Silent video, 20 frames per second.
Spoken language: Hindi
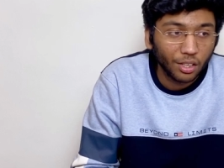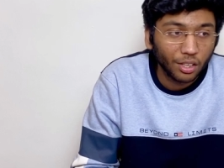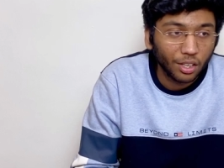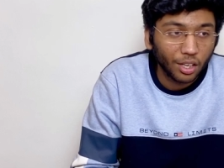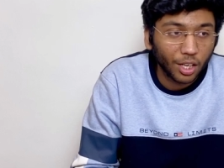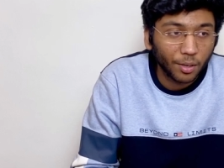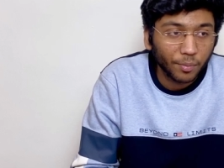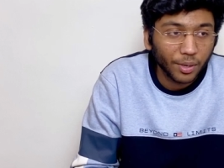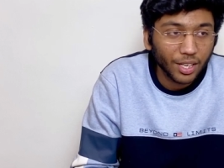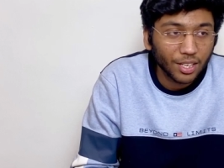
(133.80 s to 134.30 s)

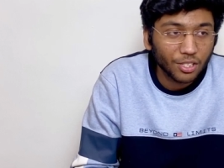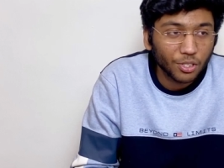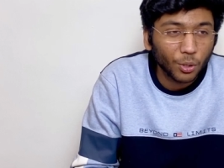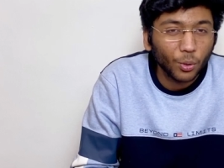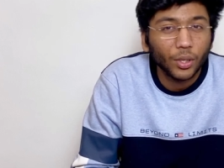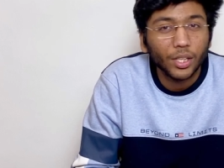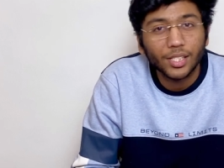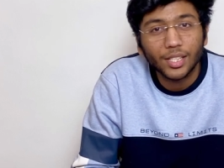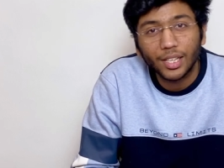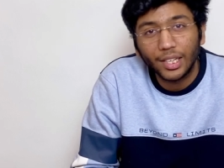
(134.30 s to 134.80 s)
हम एक
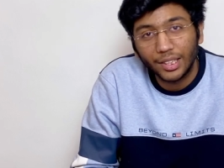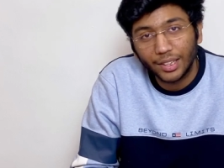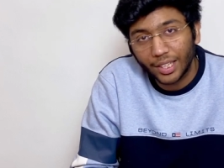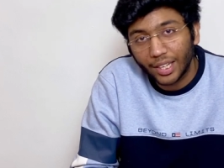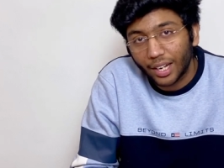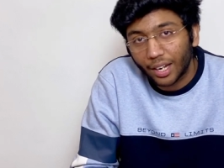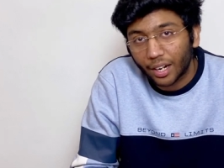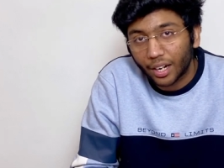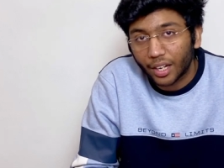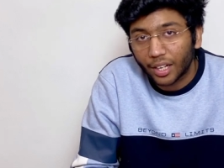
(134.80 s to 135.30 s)
छोटी सी गलती
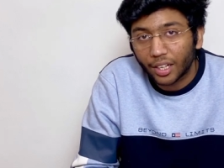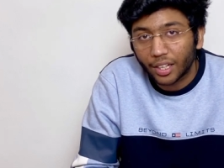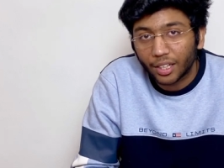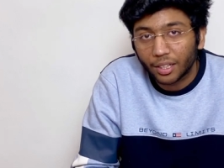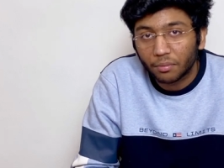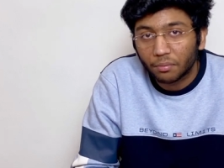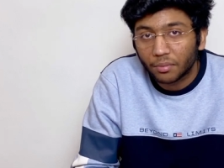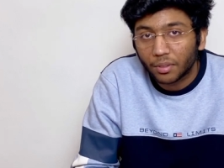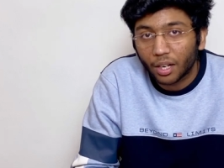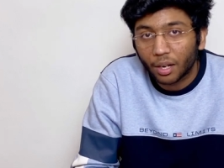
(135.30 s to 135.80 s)
कर रहे हैं
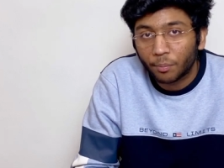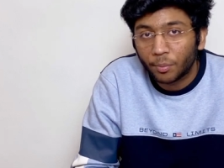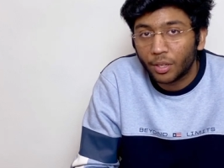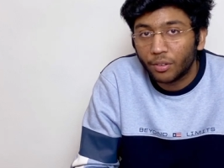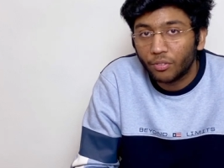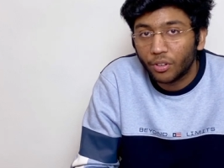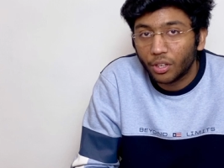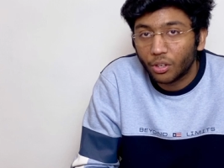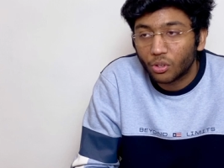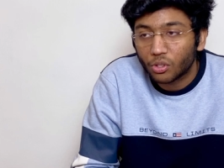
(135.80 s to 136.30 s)
अपनी
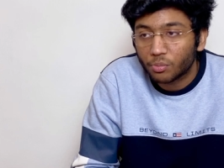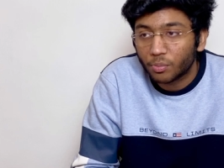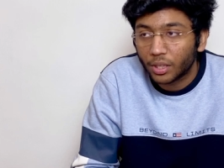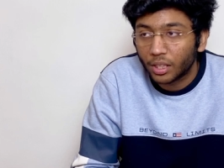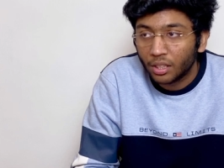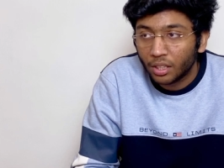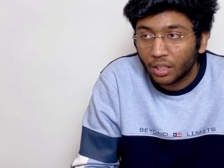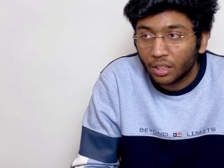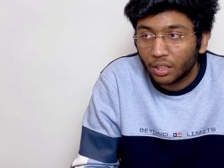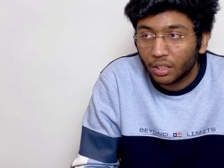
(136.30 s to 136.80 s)
वीडियोज़ में
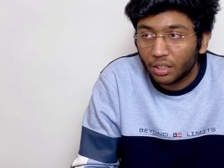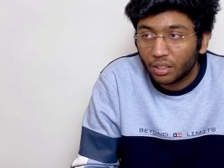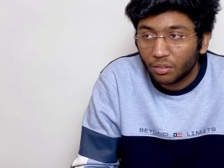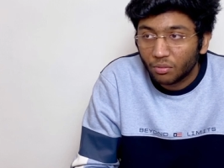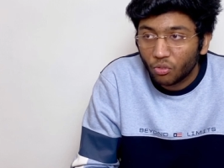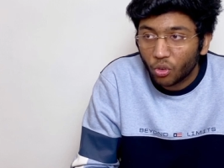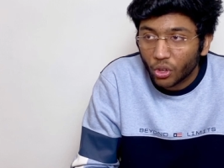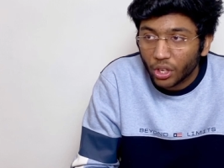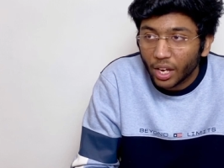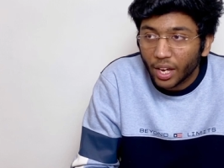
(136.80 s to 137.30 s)

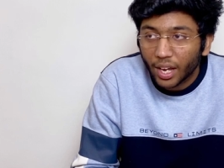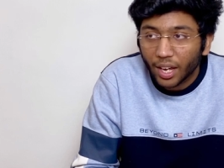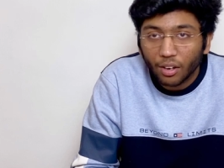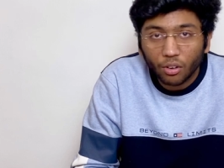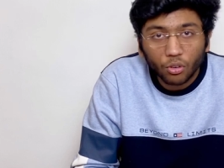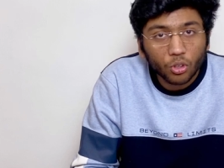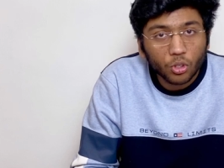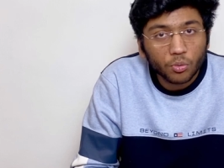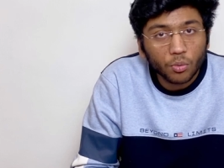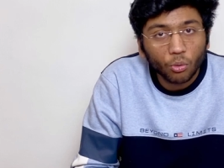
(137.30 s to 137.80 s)
वो ये है
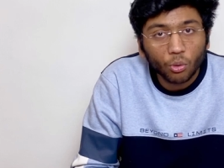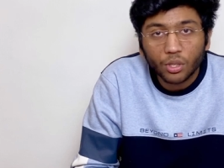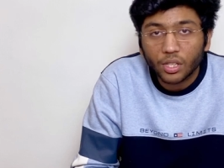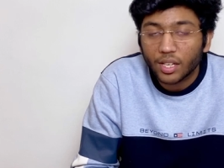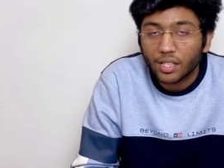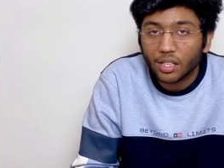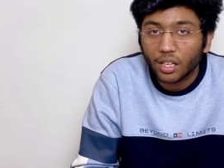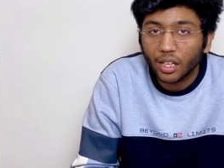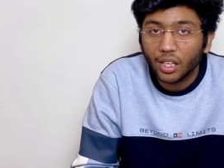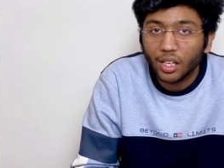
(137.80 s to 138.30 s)
उसमें कुछ
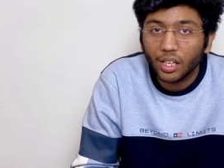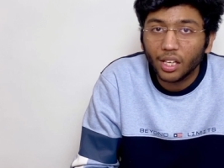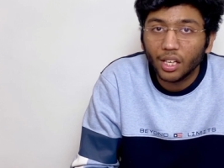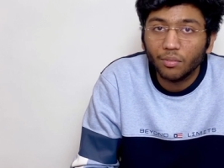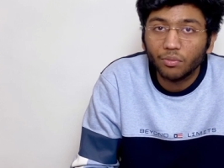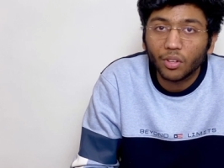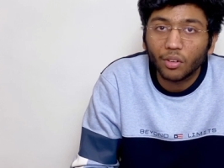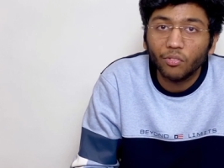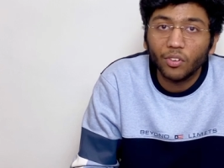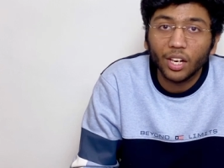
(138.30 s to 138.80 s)
ऐसा नहीं है कि हम
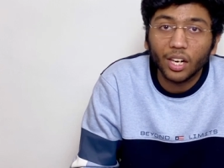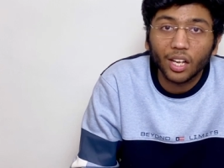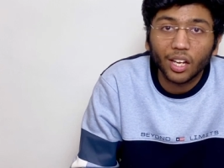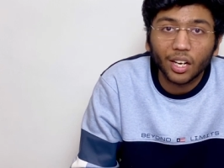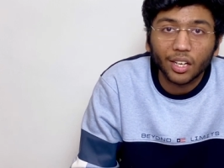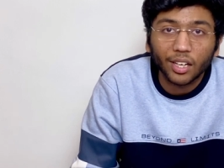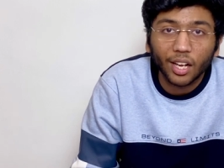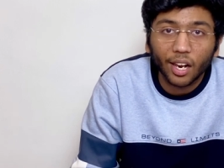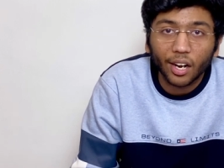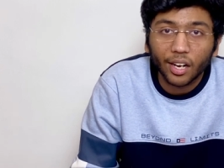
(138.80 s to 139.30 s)
थंबनेल गलत
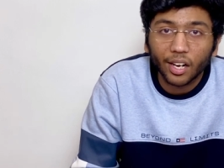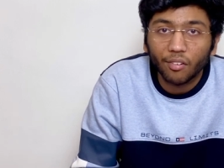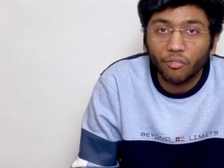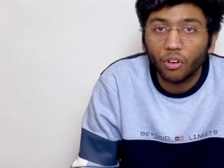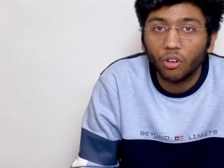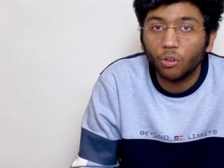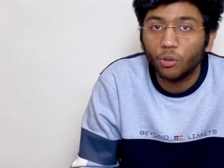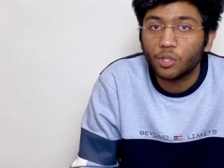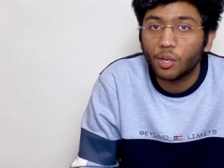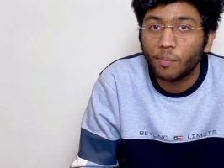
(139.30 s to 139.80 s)
डाल रहे हैं या फिर
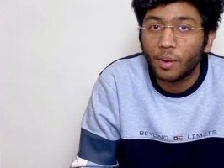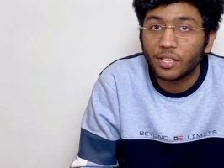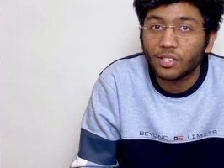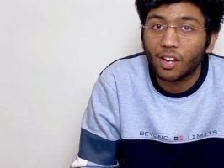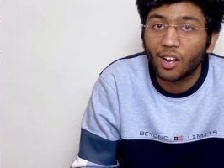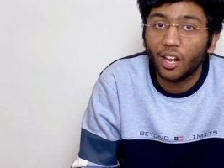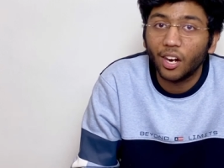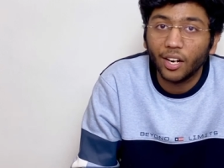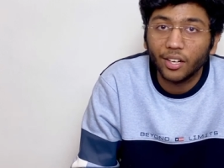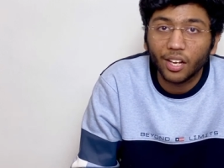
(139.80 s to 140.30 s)
कुछ हम ऐसा
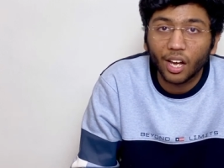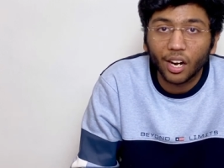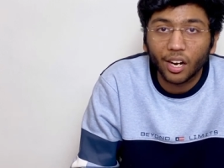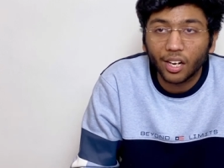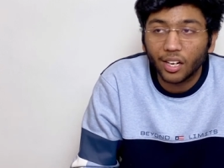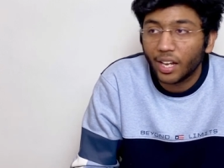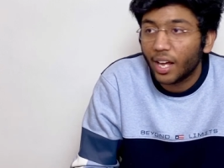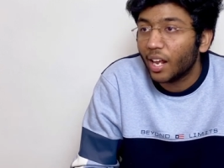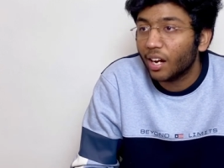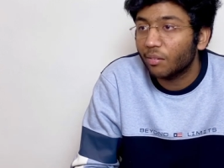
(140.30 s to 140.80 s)
गलत डाल रहे
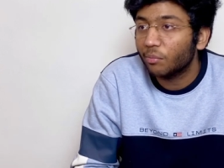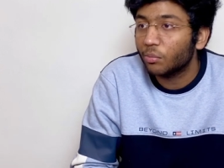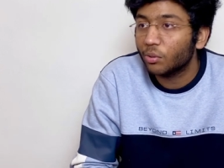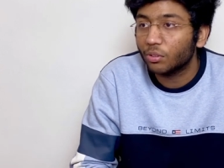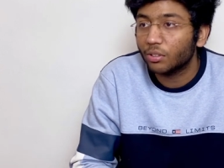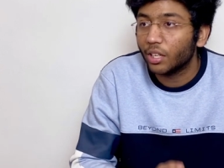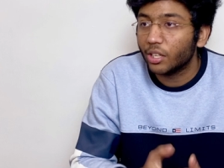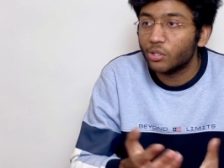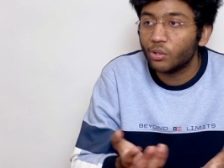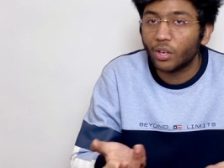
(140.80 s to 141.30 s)
हैं यार हम
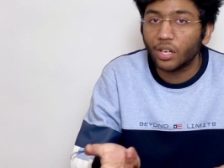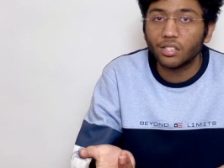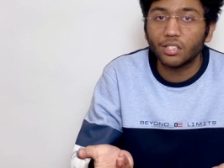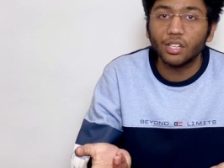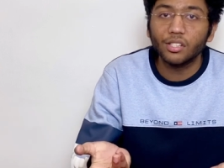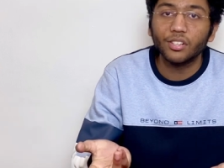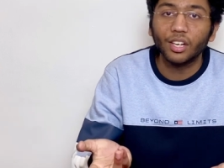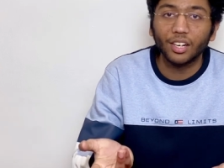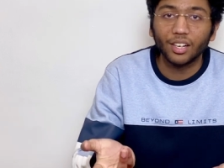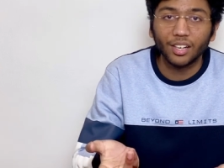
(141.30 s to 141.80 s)
एजुकेशनल
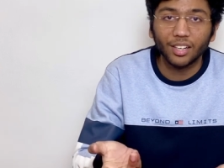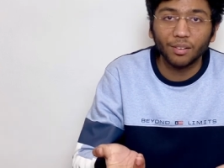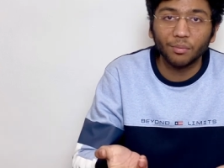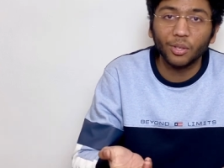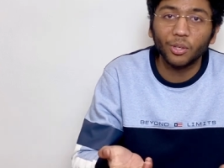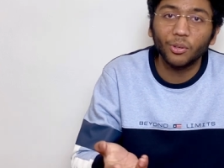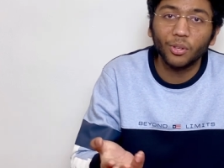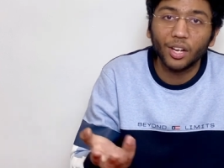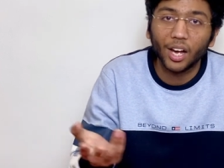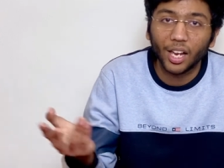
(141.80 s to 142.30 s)
चैनल है हमने
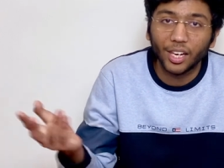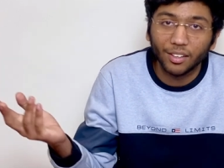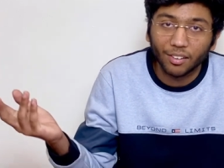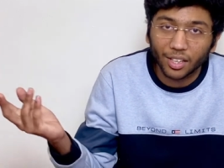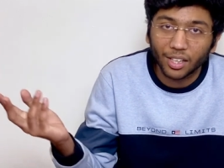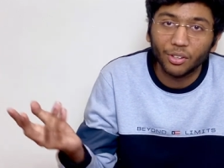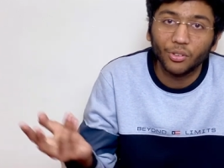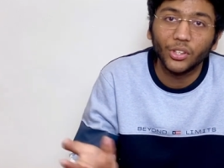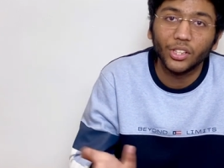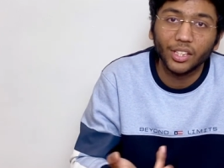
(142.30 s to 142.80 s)
कोई गाली
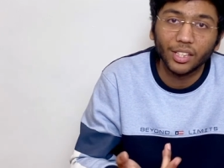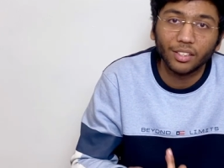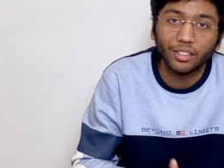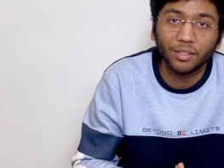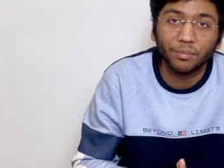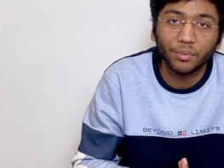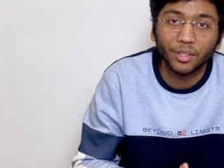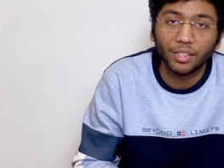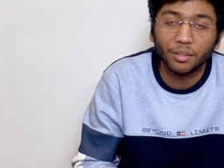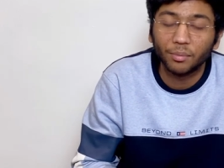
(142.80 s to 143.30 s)
वाली कोई दी है
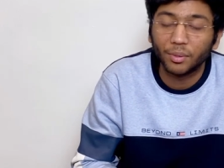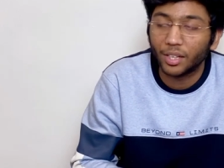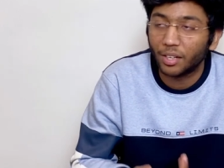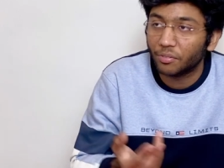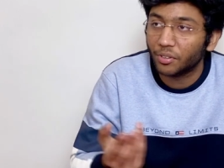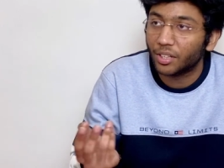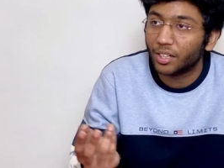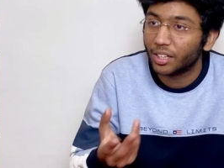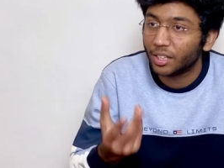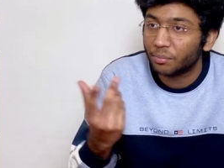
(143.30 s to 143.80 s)
थंबनेल में या
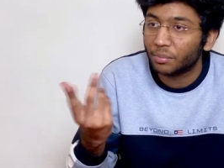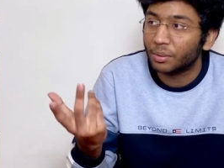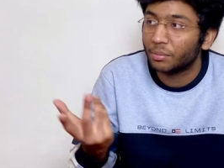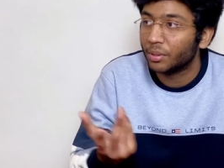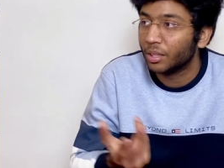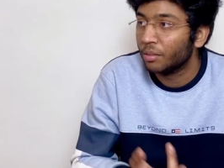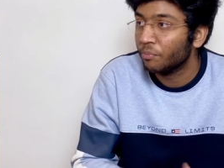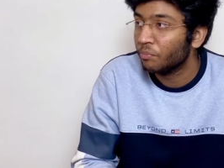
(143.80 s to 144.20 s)
फिर कहीं पे भी